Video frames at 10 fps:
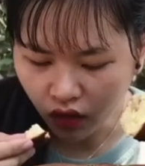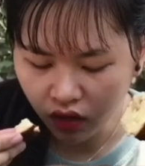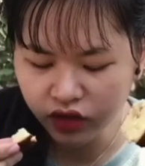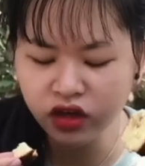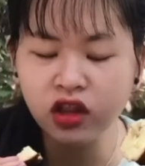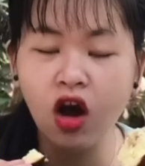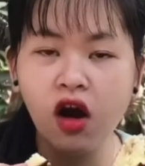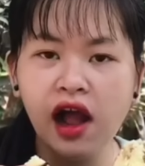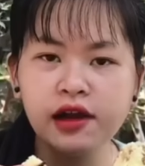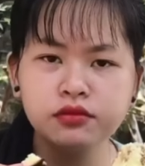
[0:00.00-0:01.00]
nhưng thường
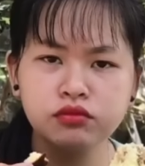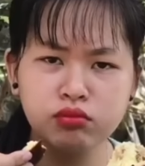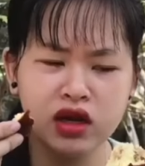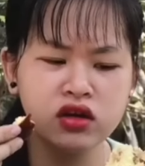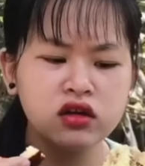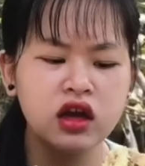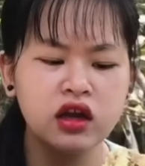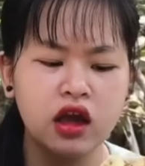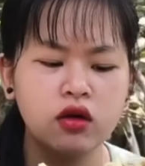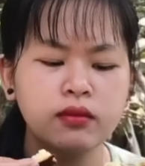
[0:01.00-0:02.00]
á mà nướng cái
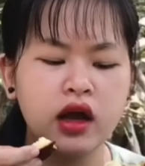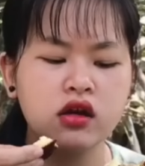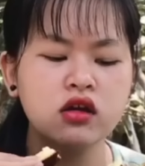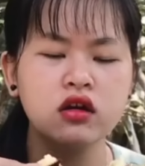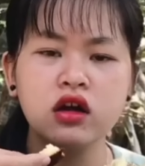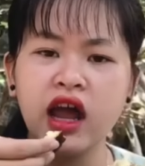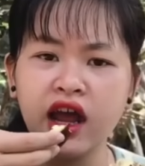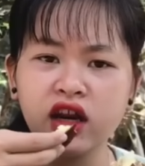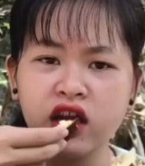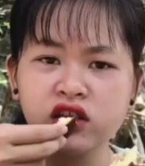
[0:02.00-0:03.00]
kiểu mà nướng lửa
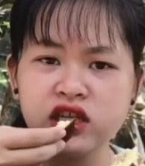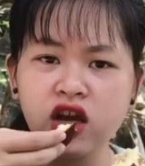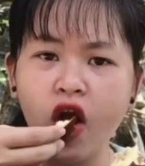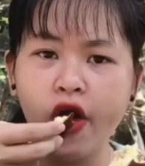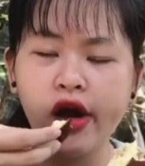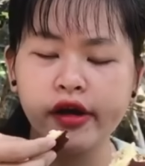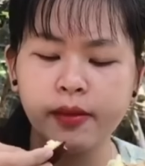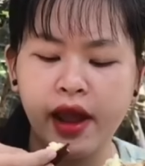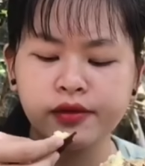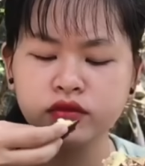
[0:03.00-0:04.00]
than thì nó sẽ ngon hơn các
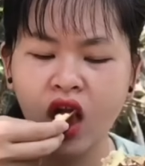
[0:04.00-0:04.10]
bạn